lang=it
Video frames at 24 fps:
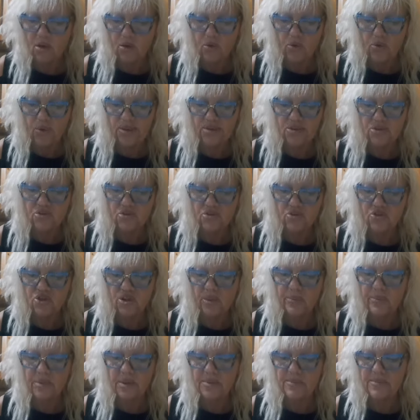Questo ci
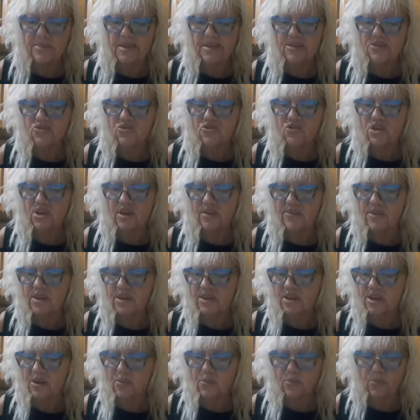ha permesso di
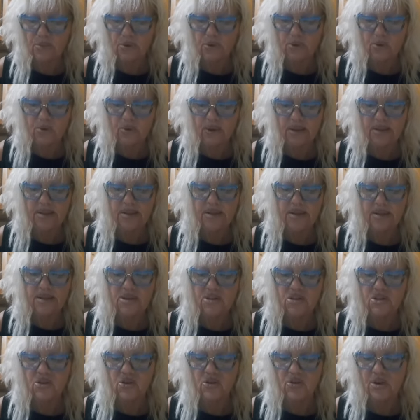avere più
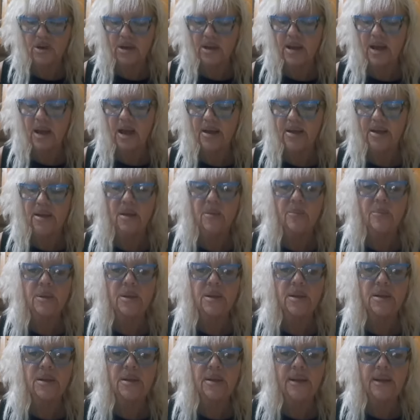attrazioni anche
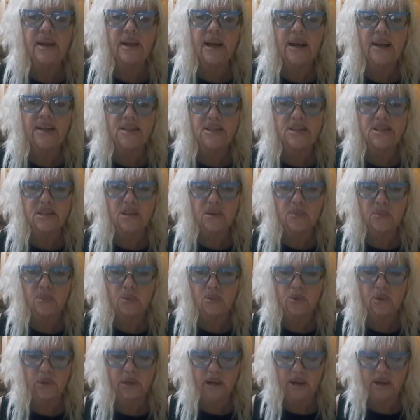per i ragazzi
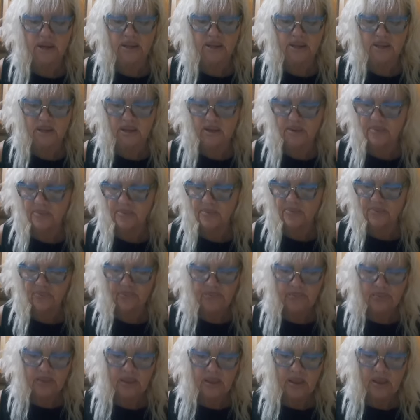più grandi,
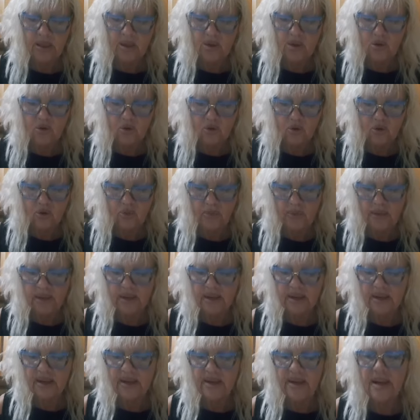come
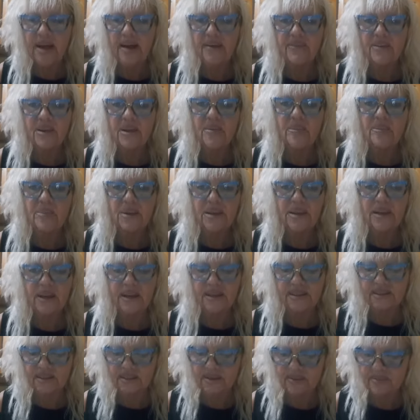la nave
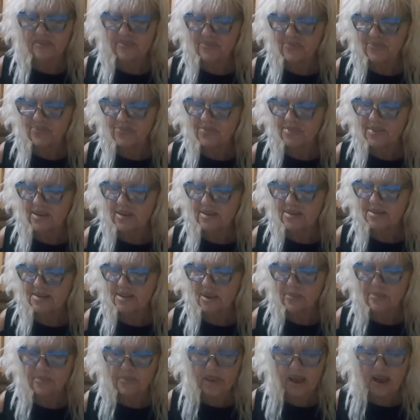pirata.
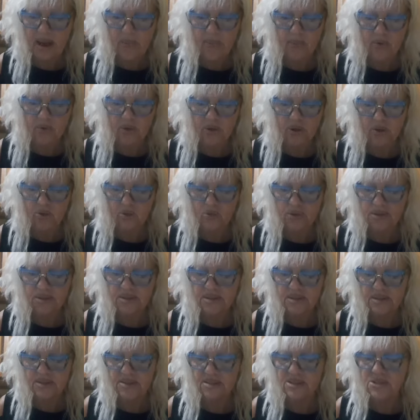Sappiamo che
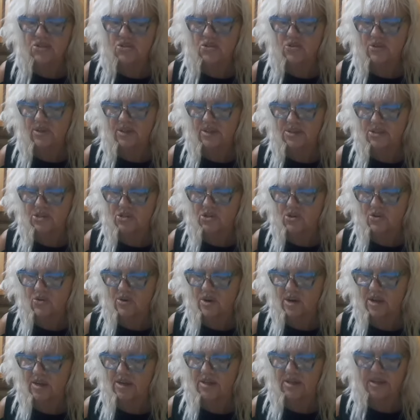questa
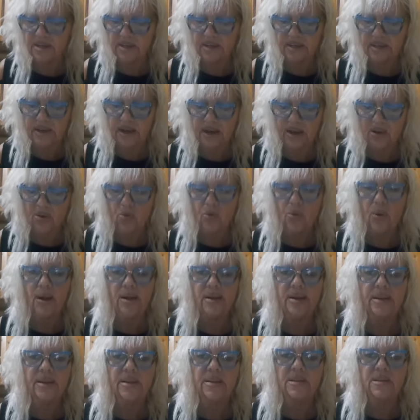dislocazione creerà
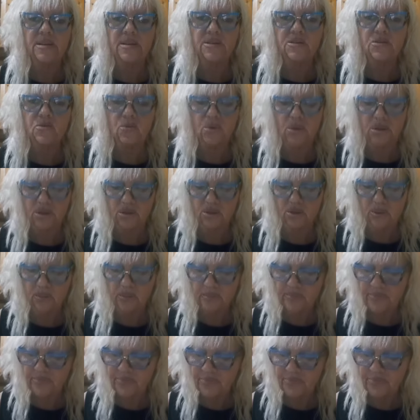qualche disguido